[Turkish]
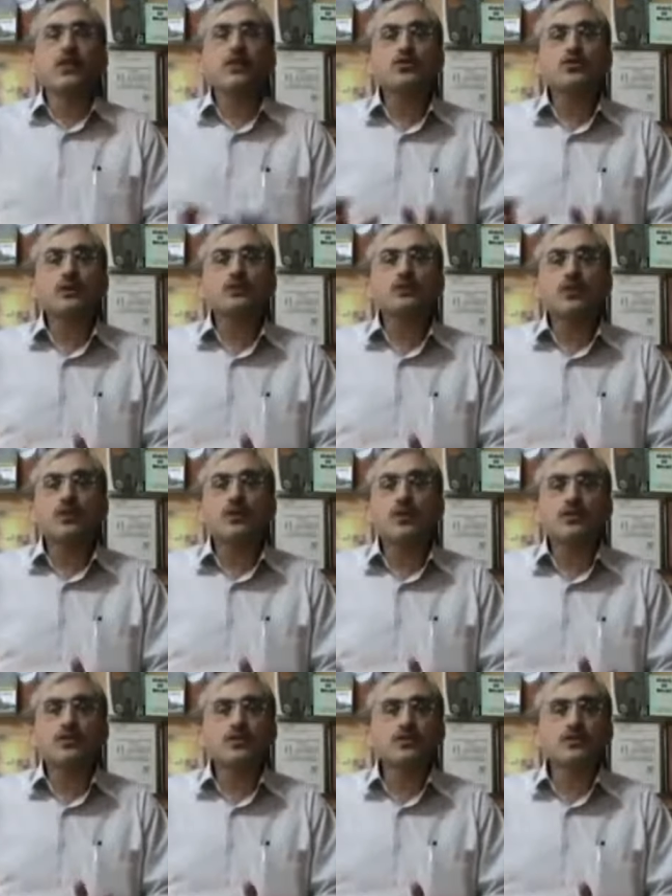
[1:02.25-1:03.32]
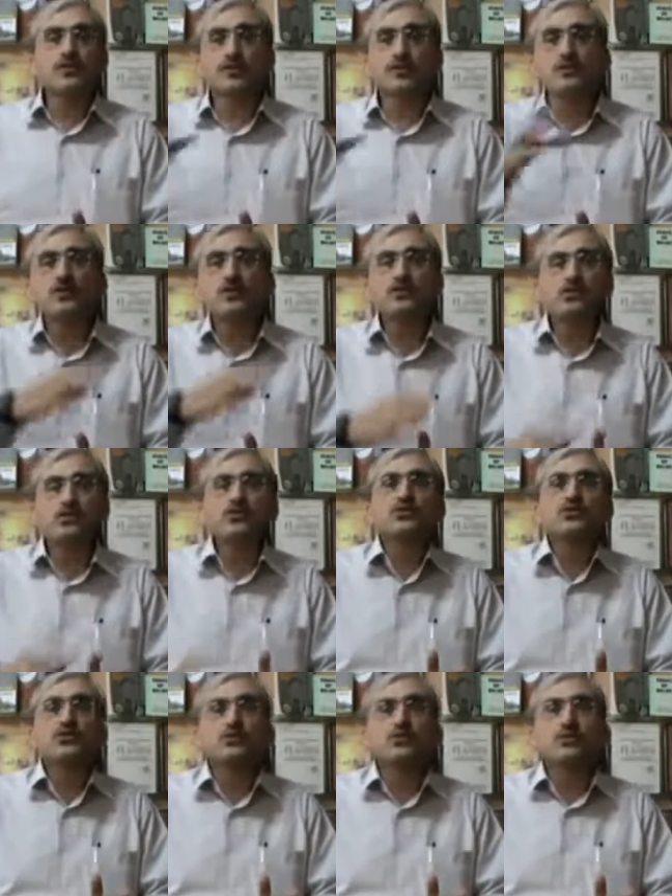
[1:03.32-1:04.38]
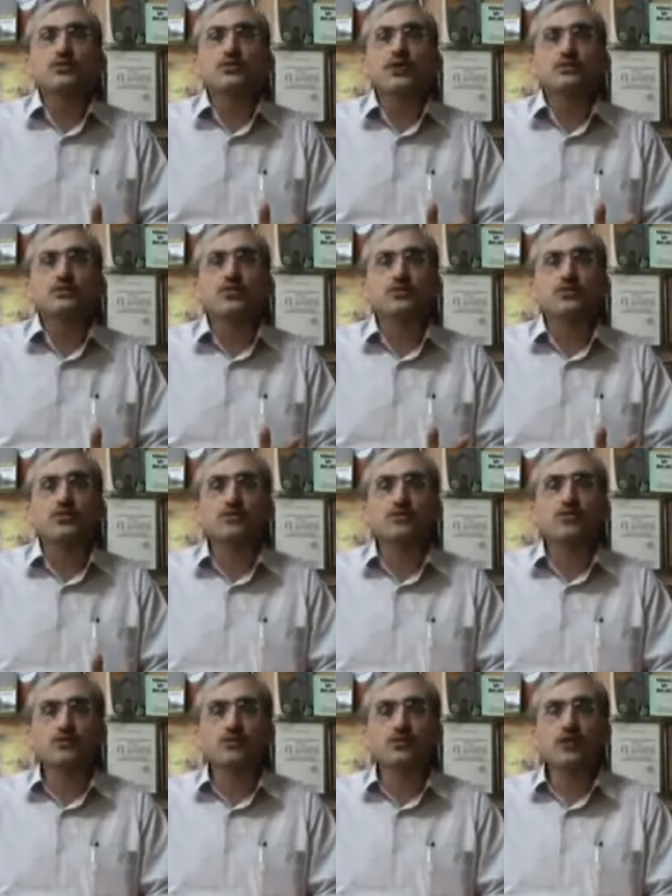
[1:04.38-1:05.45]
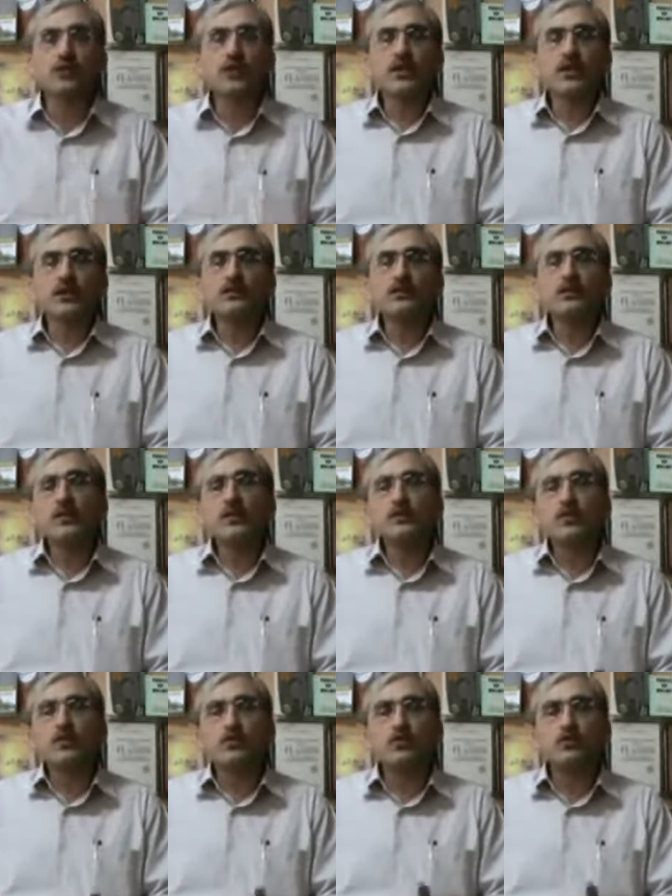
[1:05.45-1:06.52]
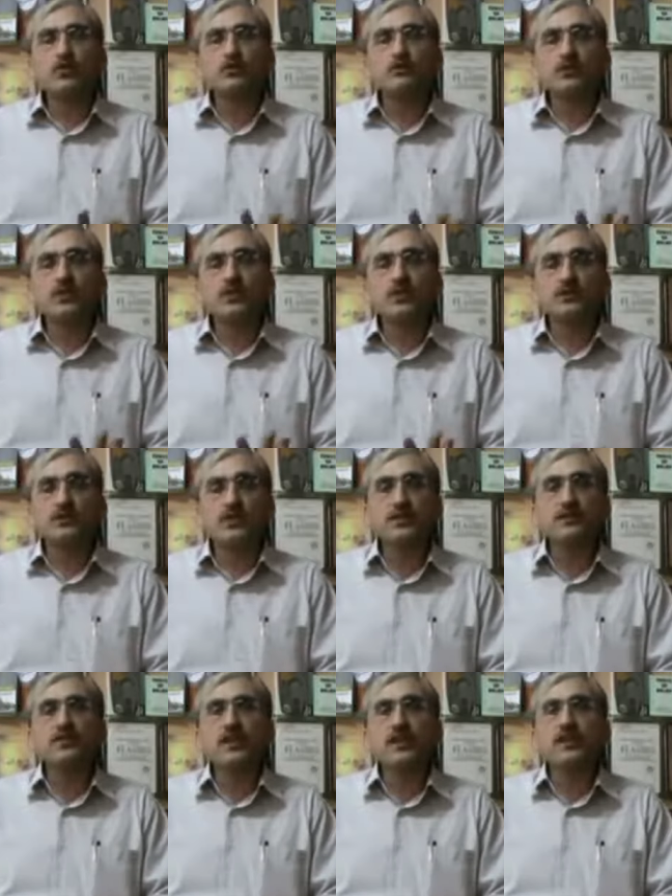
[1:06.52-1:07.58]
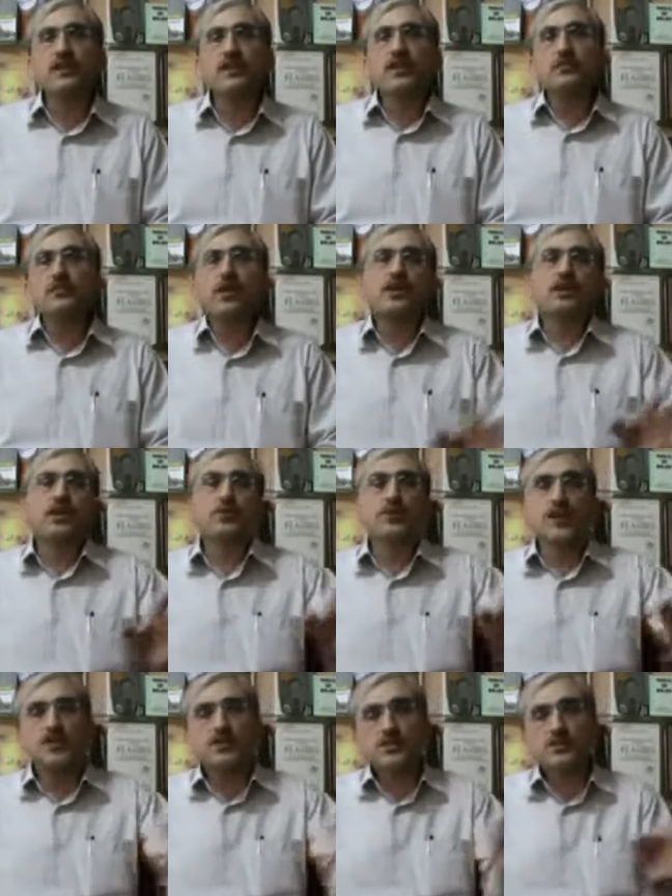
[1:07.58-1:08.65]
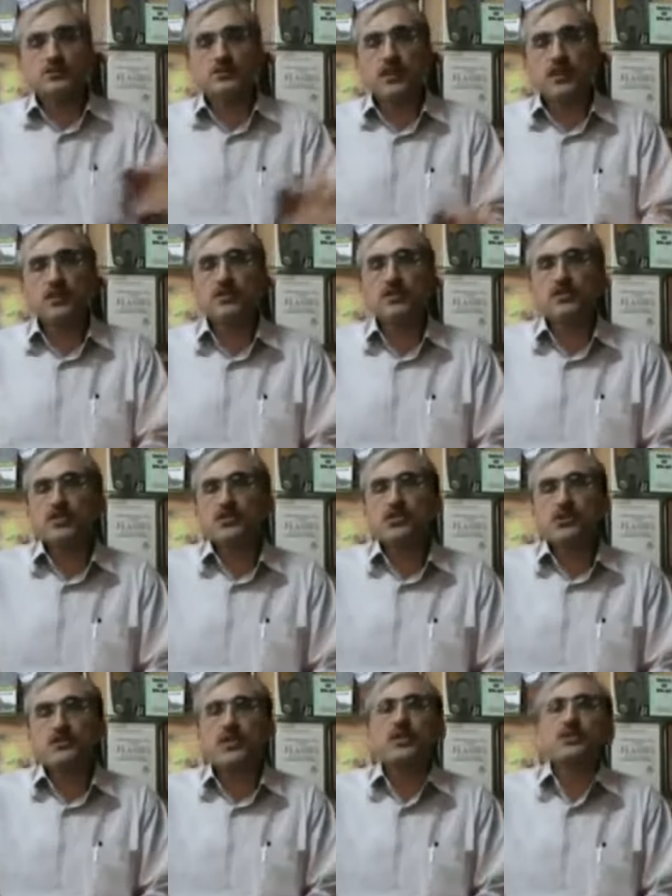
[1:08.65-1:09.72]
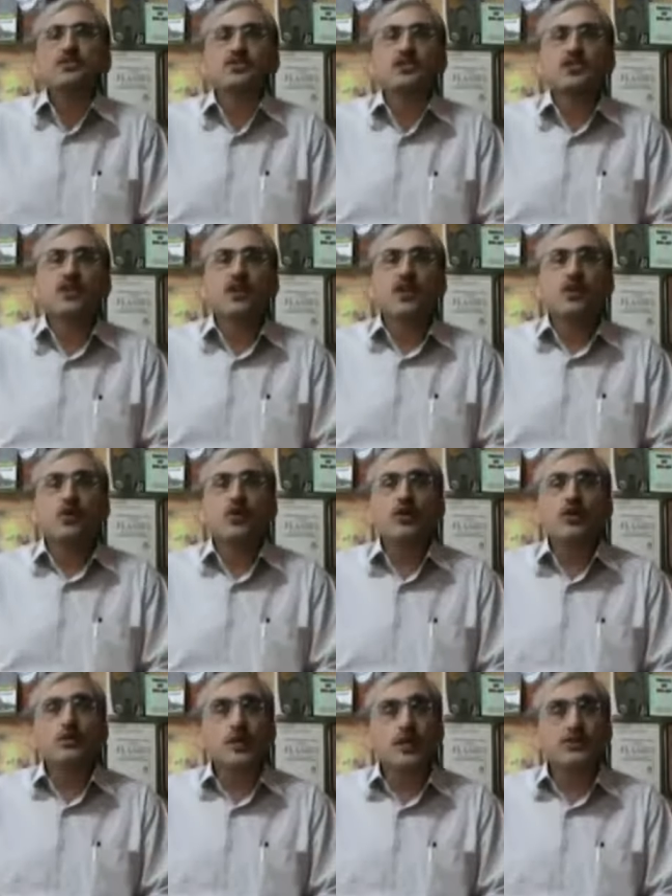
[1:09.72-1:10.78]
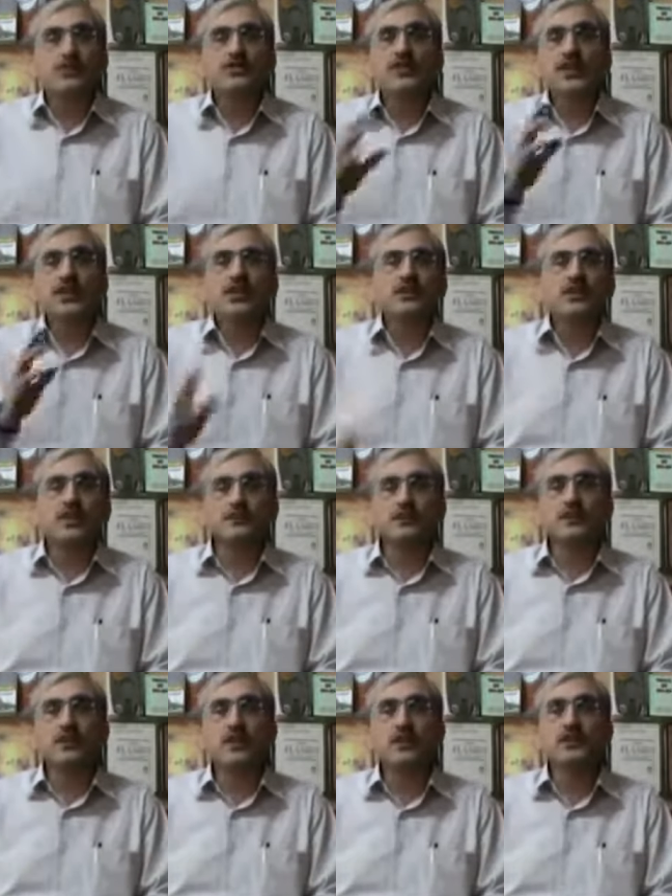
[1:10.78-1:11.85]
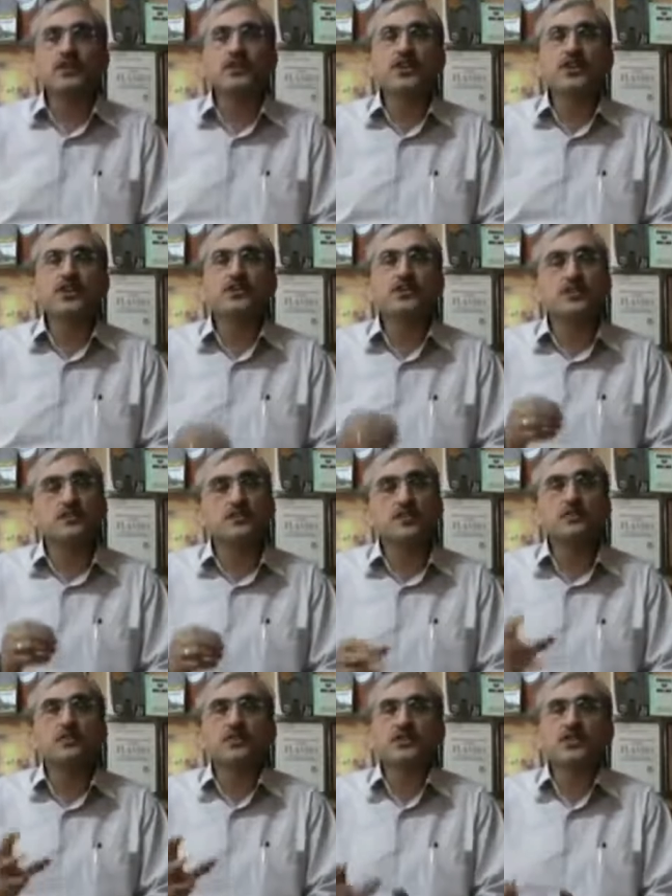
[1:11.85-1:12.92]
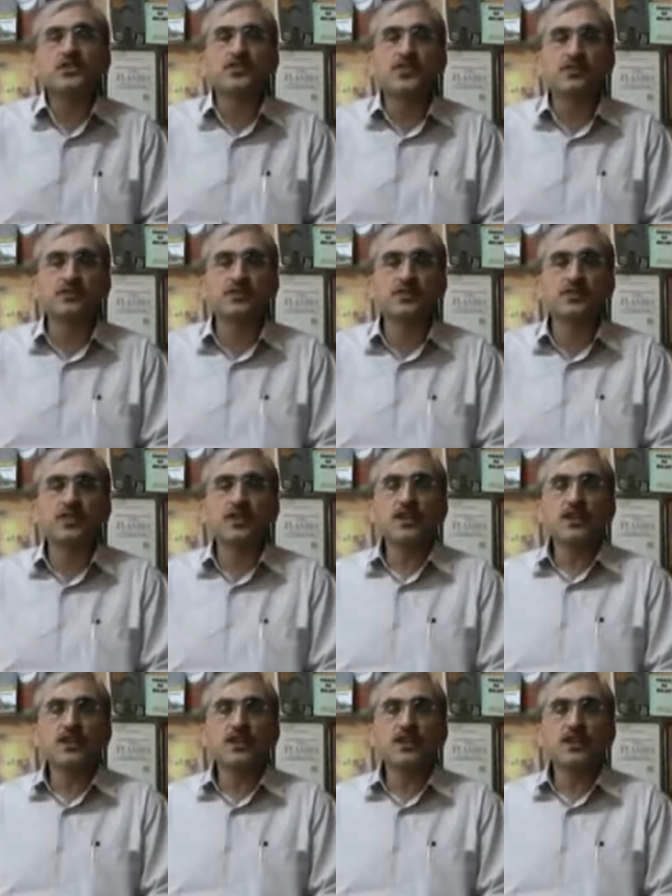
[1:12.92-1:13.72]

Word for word: Hocam der, arkadaşlar biraz koşuşunca etraf toz oldu. Size bir tozlu ortama girmeyin diye. Ben kapıyı açtım. Arkada camı açtı. Bu ara bir hava ceyranı yaptı. Hava ceyranı gitti tebeşire çarptı.